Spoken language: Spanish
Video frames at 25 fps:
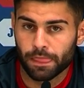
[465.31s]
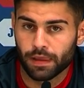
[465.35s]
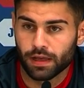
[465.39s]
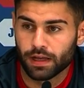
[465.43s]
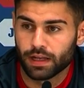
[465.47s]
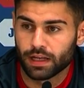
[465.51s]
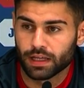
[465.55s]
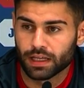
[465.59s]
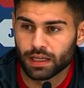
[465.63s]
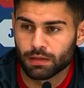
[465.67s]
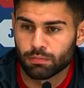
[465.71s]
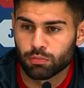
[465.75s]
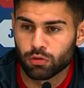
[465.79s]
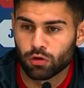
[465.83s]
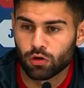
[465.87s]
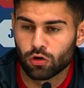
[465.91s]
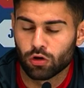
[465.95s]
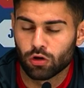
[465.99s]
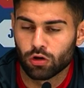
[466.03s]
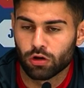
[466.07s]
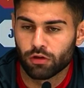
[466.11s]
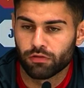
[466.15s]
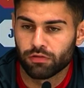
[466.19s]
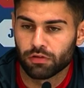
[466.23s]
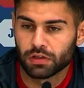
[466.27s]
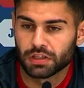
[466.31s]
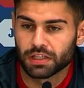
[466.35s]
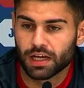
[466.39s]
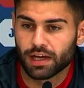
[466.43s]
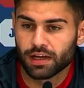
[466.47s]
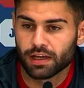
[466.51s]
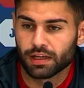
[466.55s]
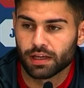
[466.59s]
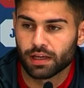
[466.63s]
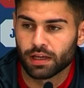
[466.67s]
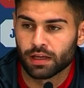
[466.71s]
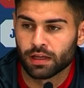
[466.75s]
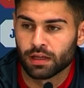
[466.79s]
el equipo, los
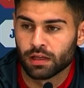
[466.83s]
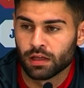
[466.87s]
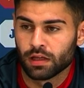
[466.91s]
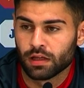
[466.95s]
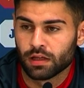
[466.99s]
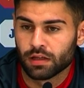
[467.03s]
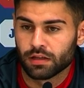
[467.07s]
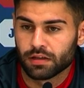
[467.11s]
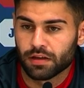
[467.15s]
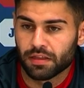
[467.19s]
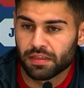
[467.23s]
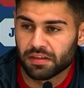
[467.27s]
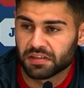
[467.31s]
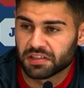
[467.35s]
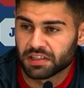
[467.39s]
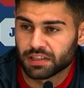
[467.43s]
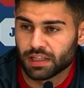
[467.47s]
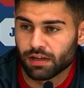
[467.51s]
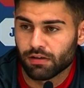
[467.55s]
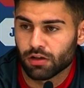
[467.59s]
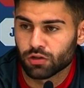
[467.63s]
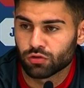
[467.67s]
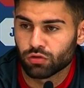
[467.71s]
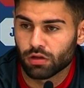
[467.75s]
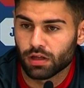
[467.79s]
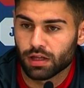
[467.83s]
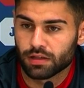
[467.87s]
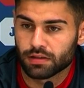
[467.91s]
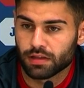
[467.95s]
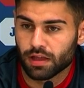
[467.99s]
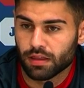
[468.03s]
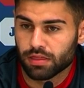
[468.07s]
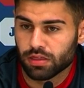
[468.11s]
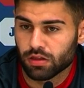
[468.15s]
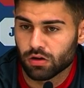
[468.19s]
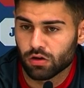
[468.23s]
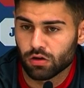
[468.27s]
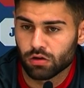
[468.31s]
fichajes necesitaban su
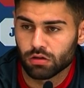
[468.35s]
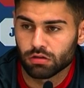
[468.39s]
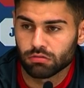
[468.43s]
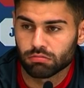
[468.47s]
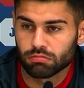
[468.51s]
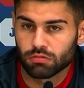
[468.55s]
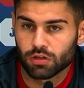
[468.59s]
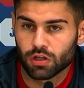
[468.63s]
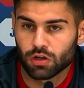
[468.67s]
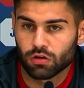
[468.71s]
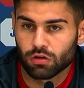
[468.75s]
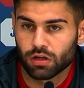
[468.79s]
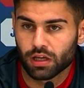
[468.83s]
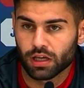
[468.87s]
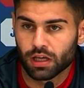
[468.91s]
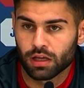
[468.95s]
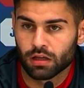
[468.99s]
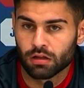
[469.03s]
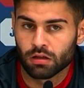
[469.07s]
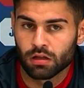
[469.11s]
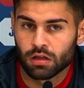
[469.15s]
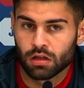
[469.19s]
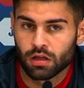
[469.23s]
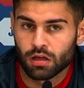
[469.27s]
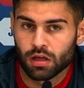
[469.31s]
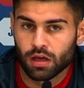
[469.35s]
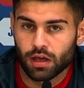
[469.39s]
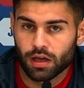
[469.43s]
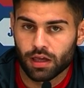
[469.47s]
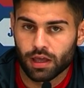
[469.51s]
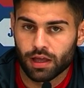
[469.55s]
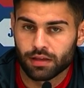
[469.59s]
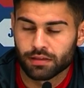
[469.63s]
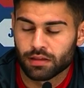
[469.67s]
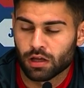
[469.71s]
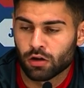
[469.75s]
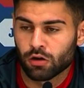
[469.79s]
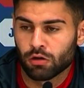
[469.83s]
adaptación, creo que, que
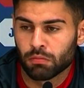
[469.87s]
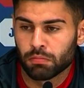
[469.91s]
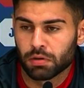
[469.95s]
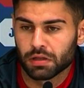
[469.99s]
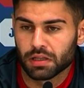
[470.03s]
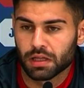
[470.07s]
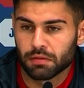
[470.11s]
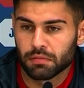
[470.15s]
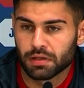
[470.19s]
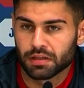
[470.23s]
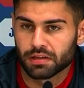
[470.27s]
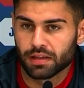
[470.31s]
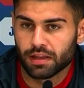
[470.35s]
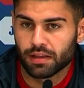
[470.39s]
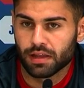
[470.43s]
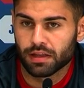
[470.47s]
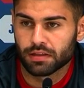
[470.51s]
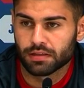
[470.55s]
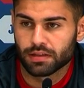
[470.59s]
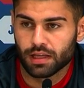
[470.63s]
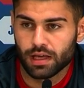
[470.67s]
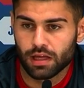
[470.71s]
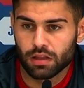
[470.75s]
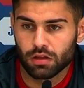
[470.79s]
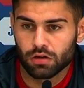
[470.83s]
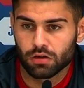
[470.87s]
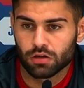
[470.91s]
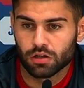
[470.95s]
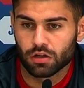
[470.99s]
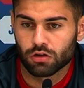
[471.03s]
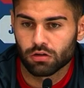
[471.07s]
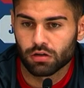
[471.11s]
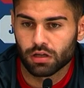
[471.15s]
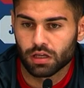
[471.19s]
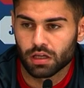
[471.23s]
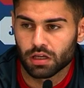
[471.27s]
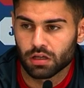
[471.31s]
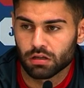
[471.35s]
ya están completamente adaptados,
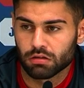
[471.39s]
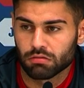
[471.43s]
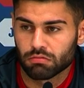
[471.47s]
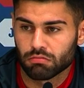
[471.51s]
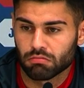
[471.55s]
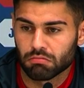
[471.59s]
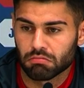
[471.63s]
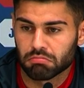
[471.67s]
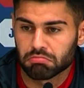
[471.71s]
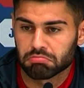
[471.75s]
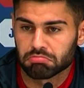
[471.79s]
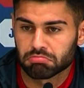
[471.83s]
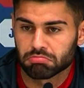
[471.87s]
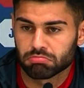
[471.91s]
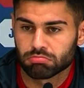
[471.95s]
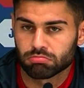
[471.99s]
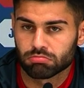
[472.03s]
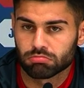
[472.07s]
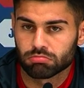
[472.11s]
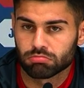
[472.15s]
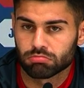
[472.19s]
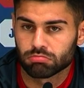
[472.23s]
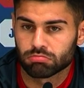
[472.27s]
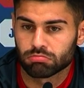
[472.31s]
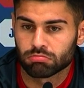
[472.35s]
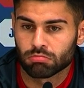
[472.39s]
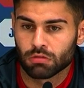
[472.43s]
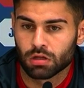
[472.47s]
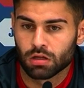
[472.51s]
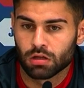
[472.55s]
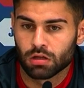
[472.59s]
creo que, mm,